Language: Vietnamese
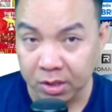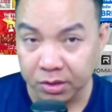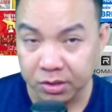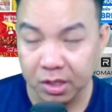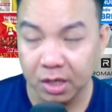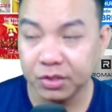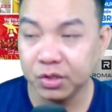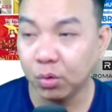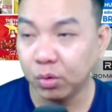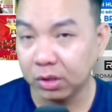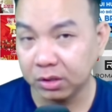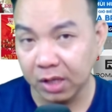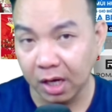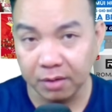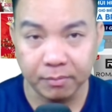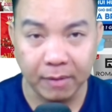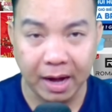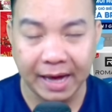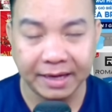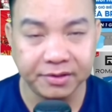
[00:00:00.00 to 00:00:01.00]
Cho dù có
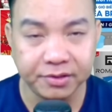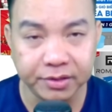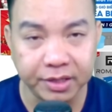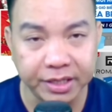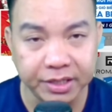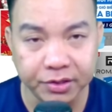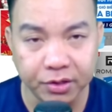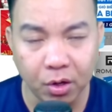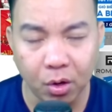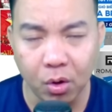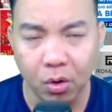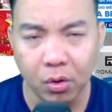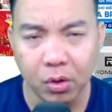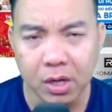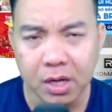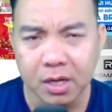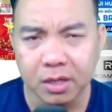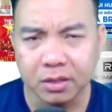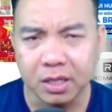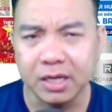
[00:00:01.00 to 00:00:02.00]
thất bại trước Indo
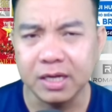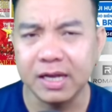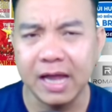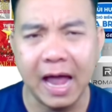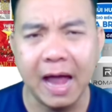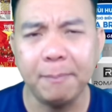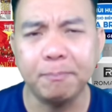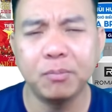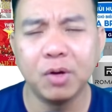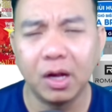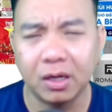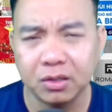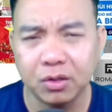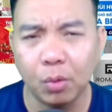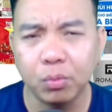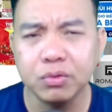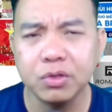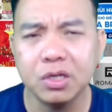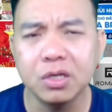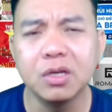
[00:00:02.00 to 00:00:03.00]
thì áp lực
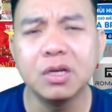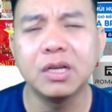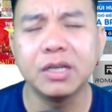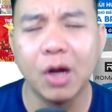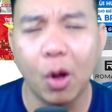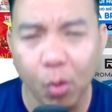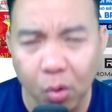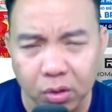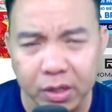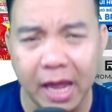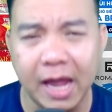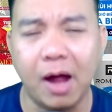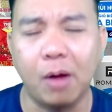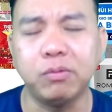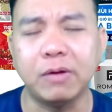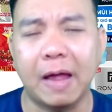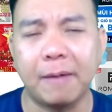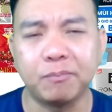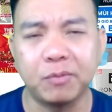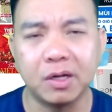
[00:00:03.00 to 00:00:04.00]
cũng chưa đủ để
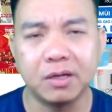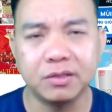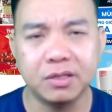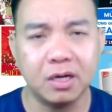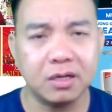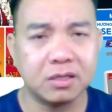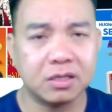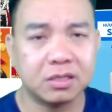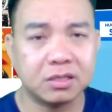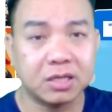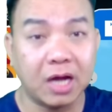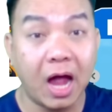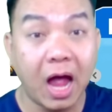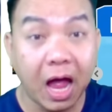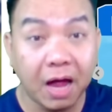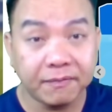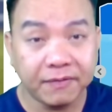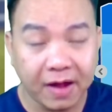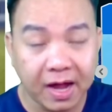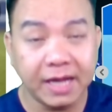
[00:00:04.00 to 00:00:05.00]
ổng làm từ chức
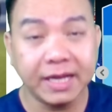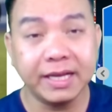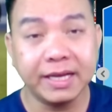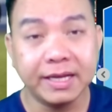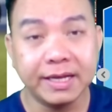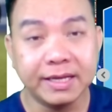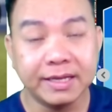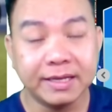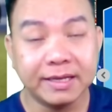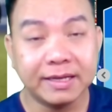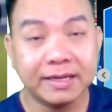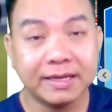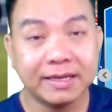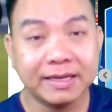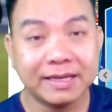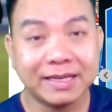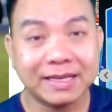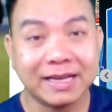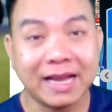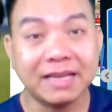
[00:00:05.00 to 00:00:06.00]
so với
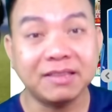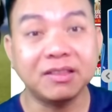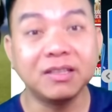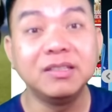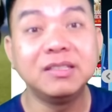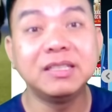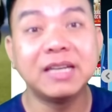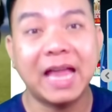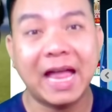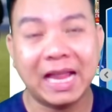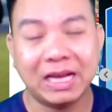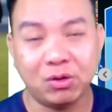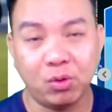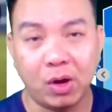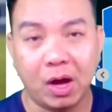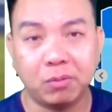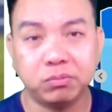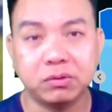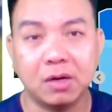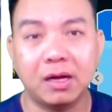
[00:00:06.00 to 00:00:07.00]
cái tương lai
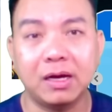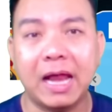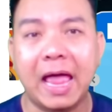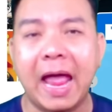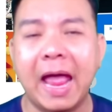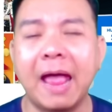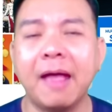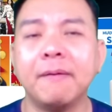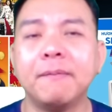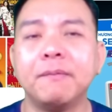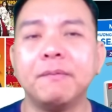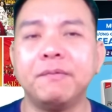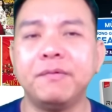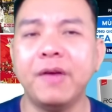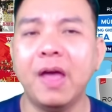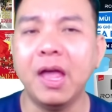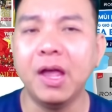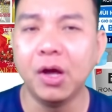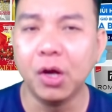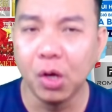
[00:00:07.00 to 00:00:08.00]
của ông, đó là
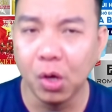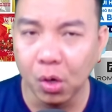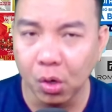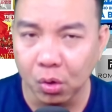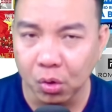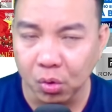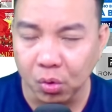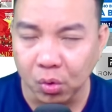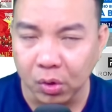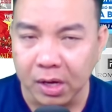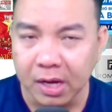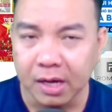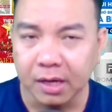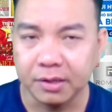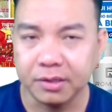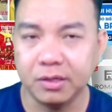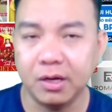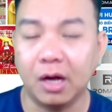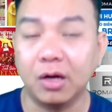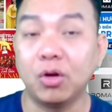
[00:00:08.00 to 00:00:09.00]
về hưu,
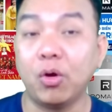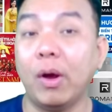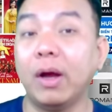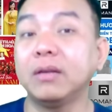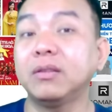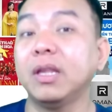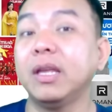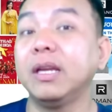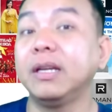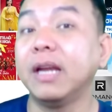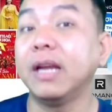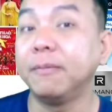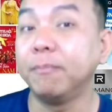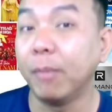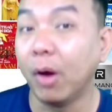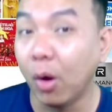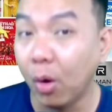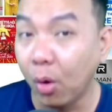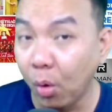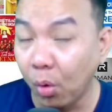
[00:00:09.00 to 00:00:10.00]
nhận khoản tiền
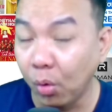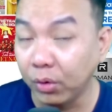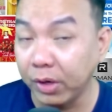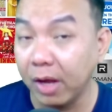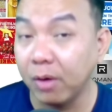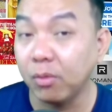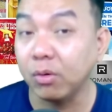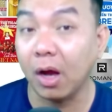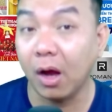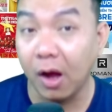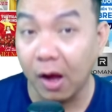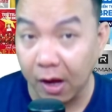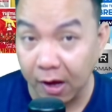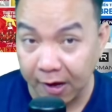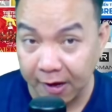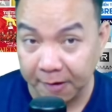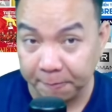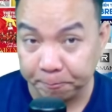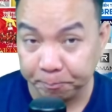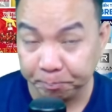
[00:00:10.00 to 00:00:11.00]
đền bù nếu có.